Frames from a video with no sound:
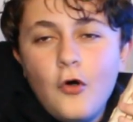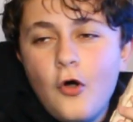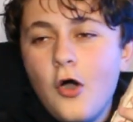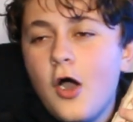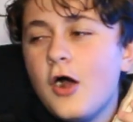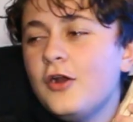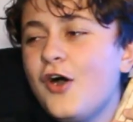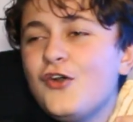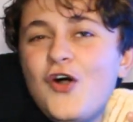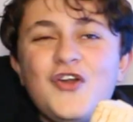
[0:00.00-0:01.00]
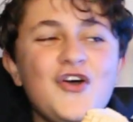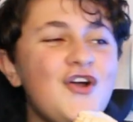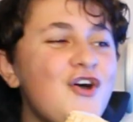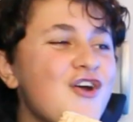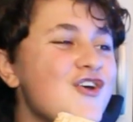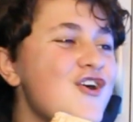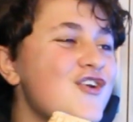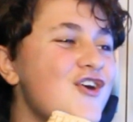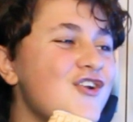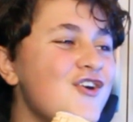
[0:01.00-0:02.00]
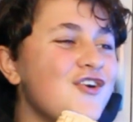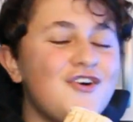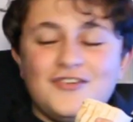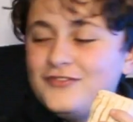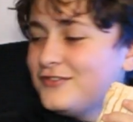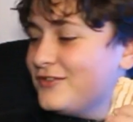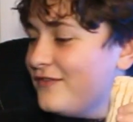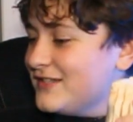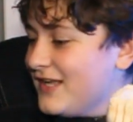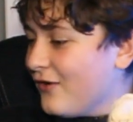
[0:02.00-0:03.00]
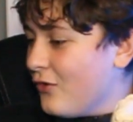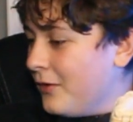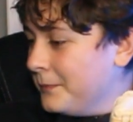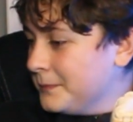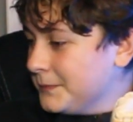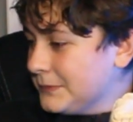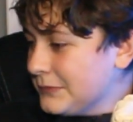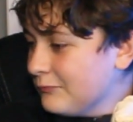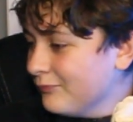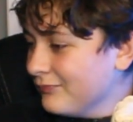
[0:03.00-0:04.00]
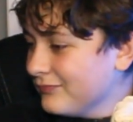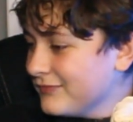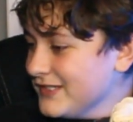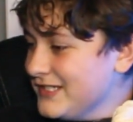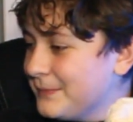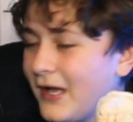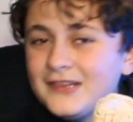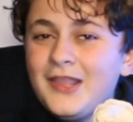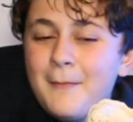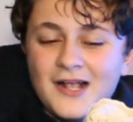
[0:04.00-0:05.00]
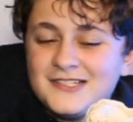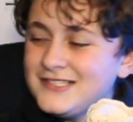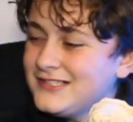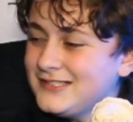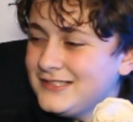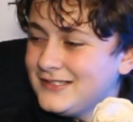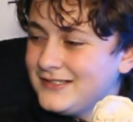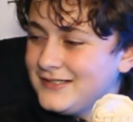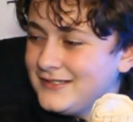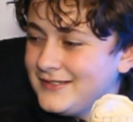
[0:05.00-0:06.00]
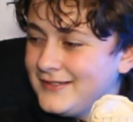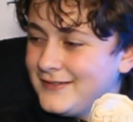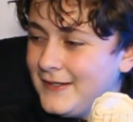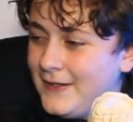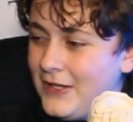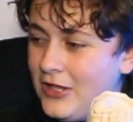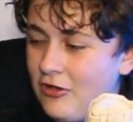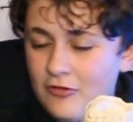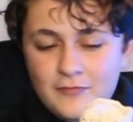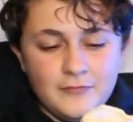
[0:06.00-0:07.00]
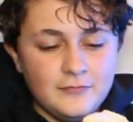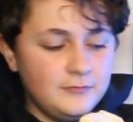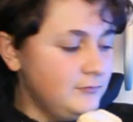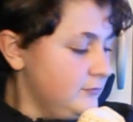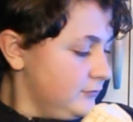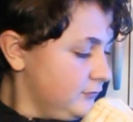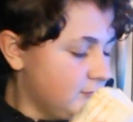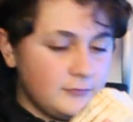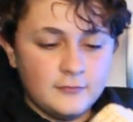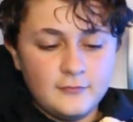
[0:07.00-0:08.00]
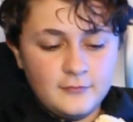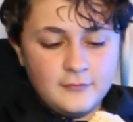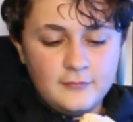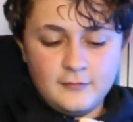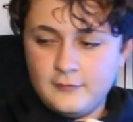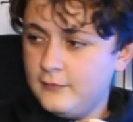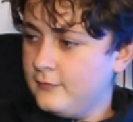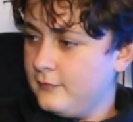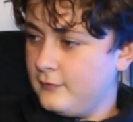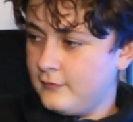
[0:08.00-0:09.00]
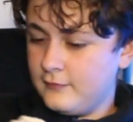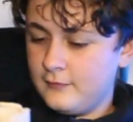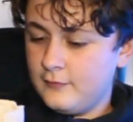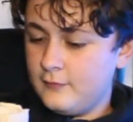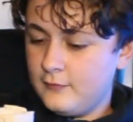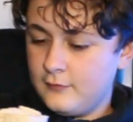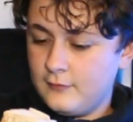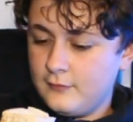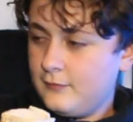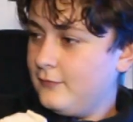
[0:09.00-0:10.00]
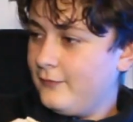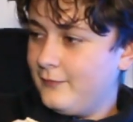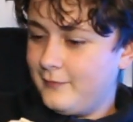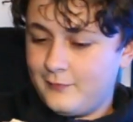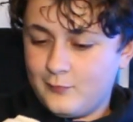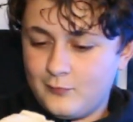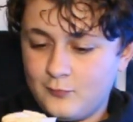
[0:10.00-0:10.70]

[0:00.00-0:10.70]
Oh là là là là là là là là Devine c'est à quoi mhm. J'ai pris un T-Max. Tu as pris un T-Max Tu sais qu'on n'a pas de scooter, mais tu prends des T-Max.